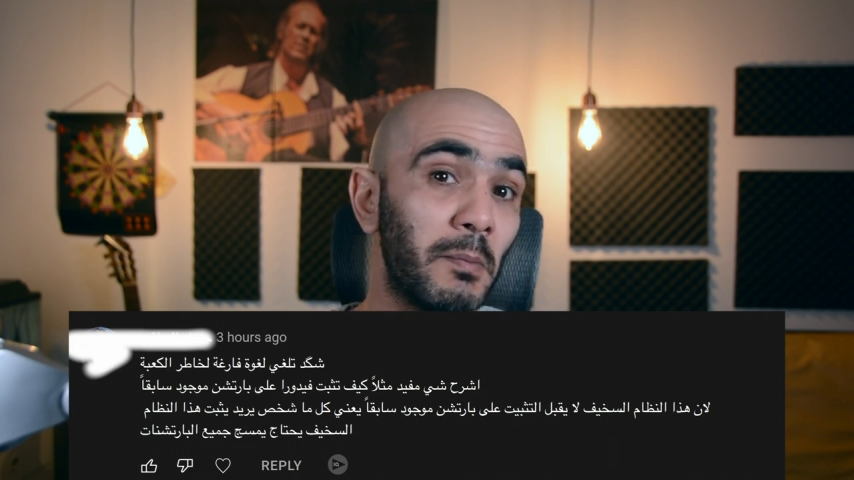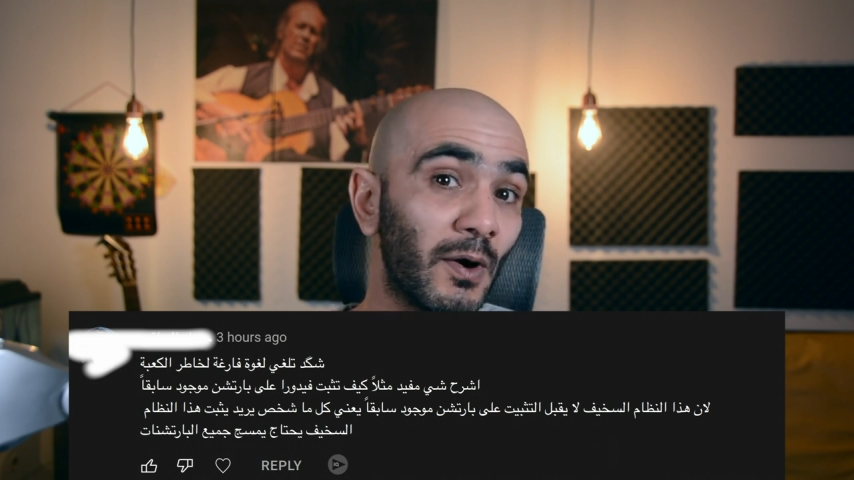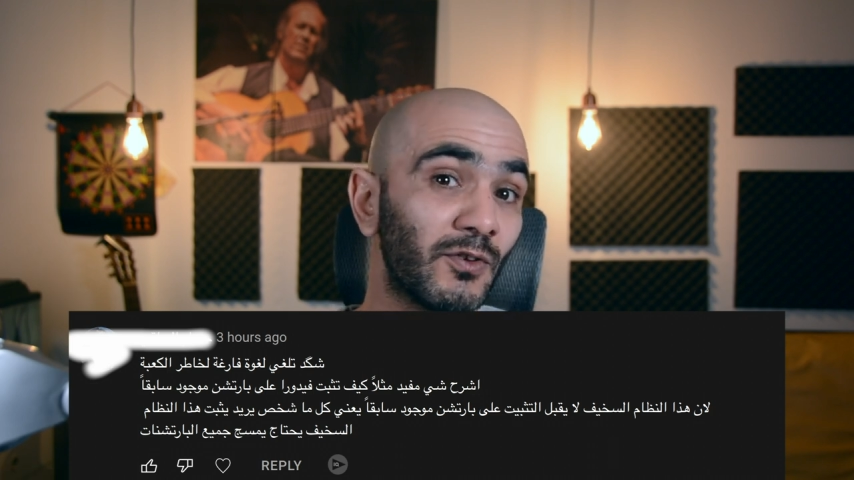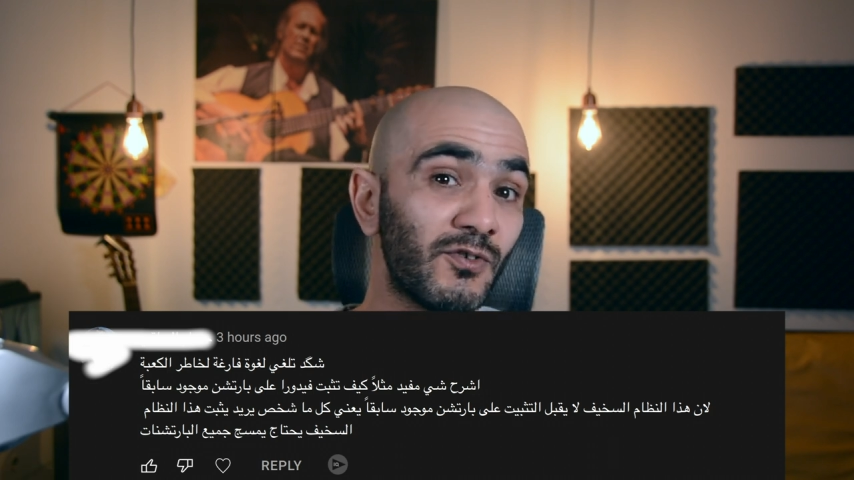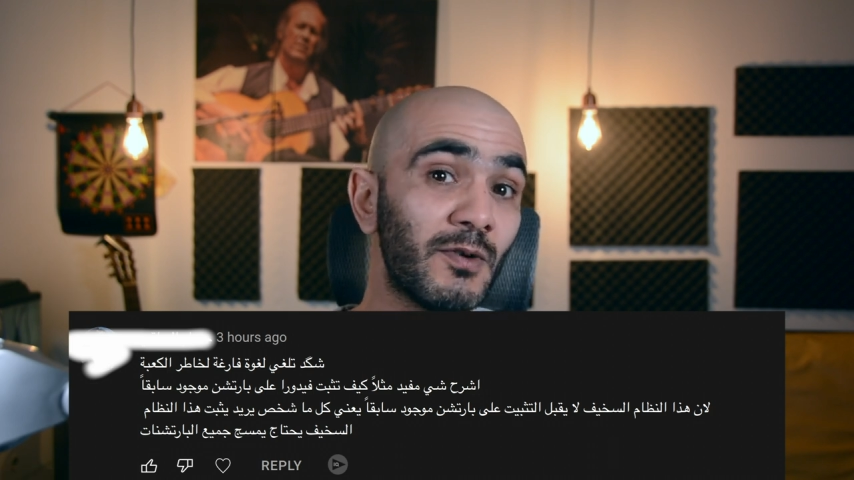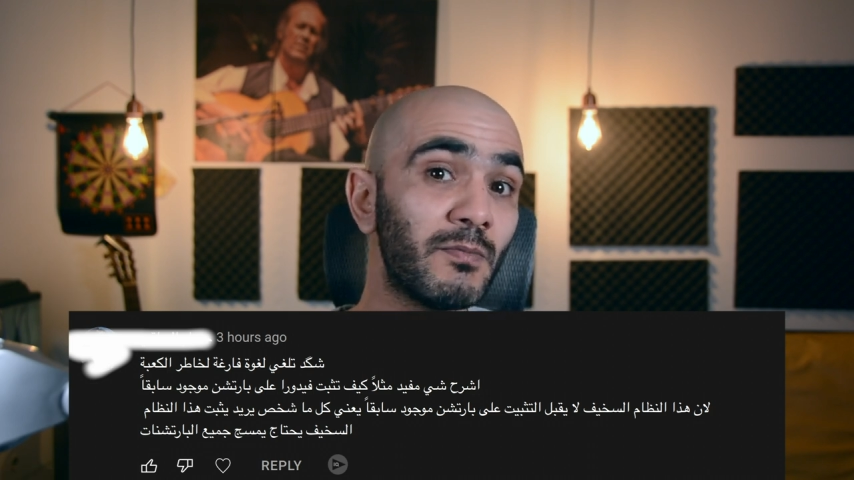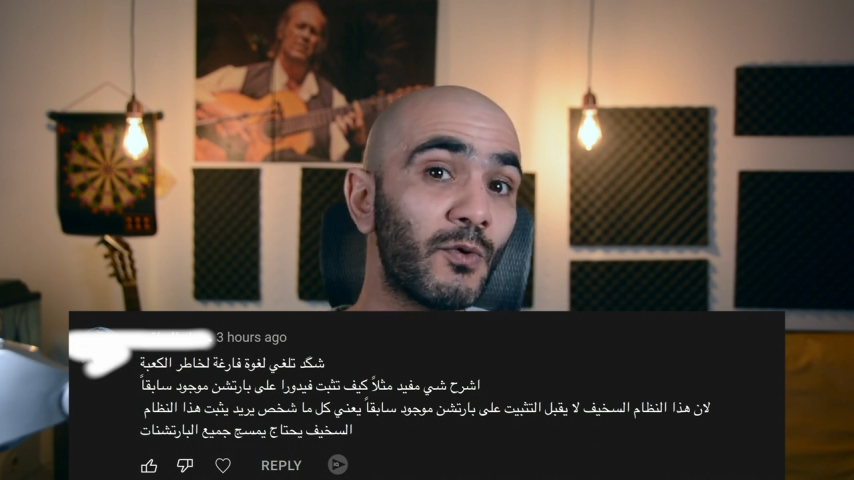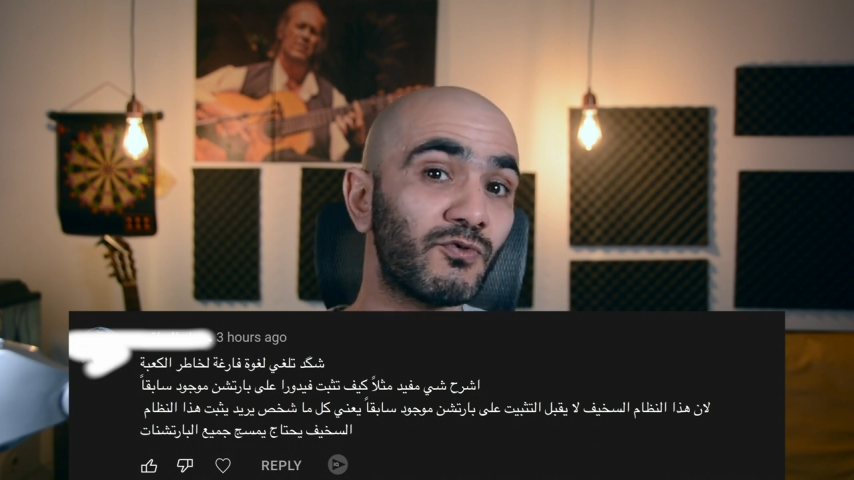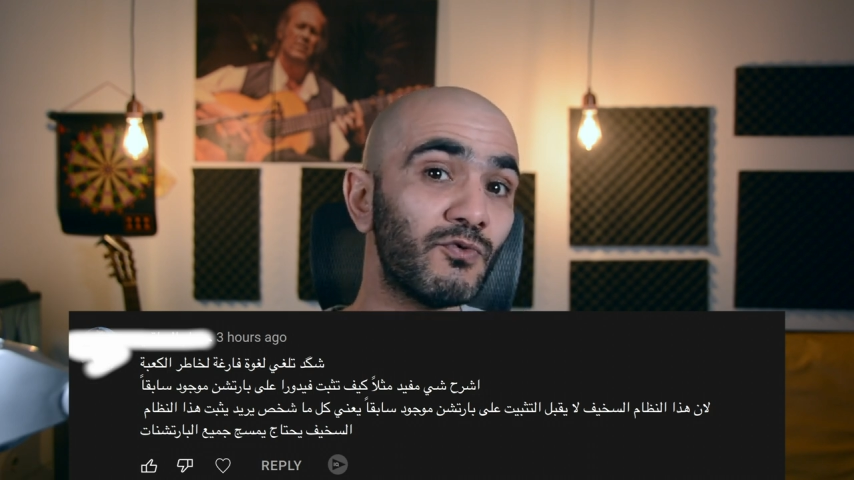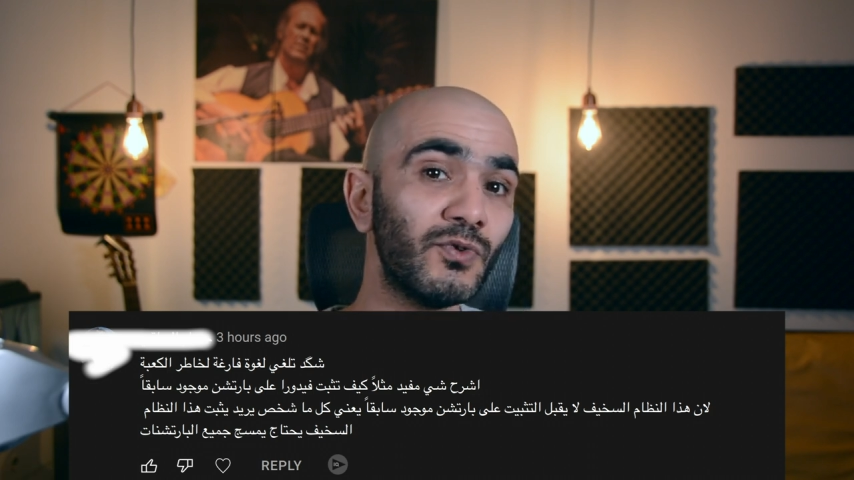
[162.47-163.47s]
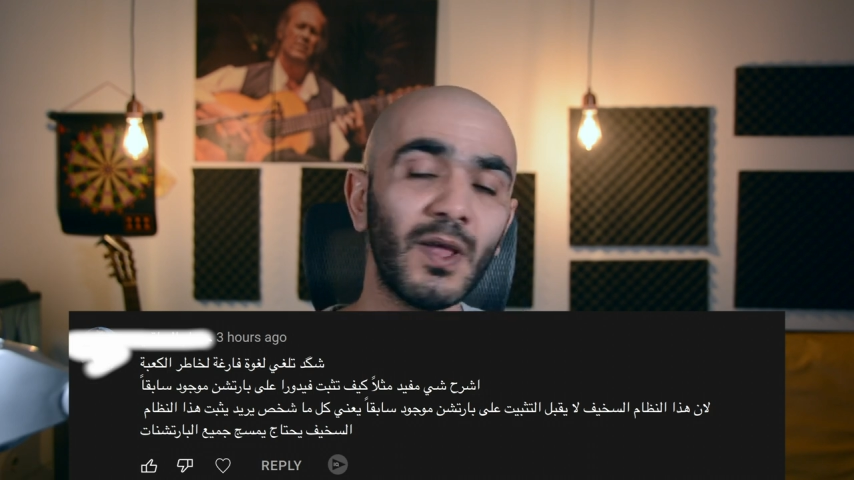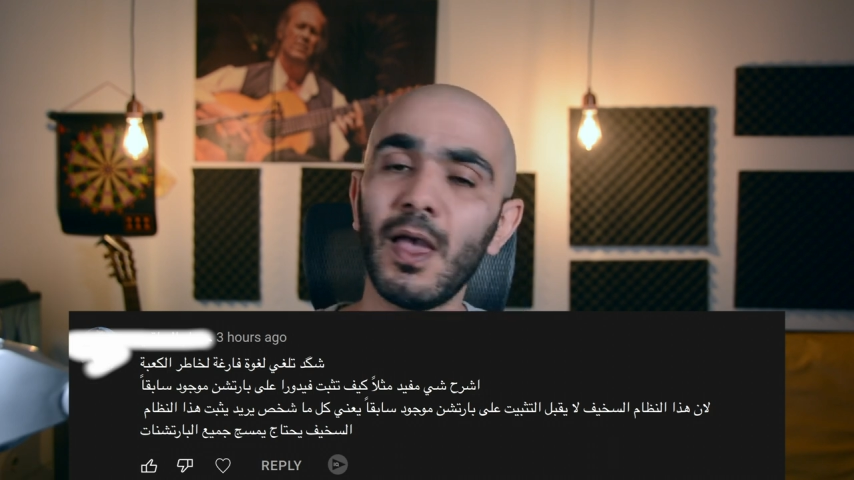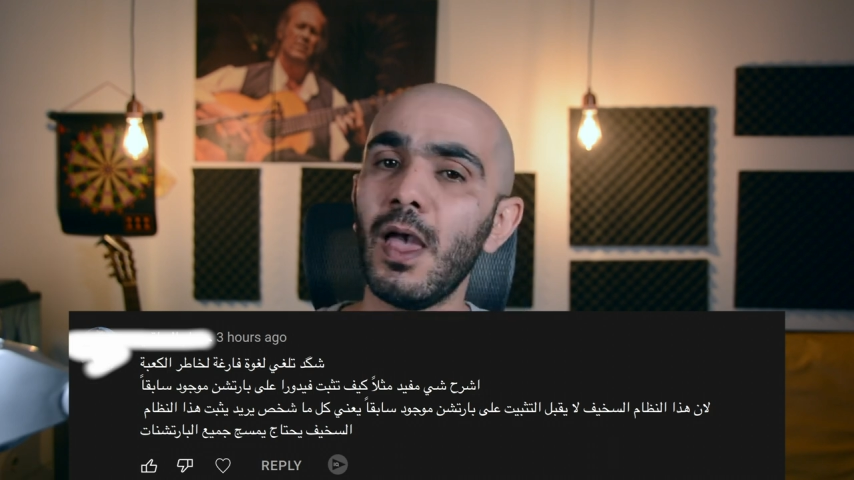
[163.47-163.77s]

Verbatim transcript: بارتيشن موجود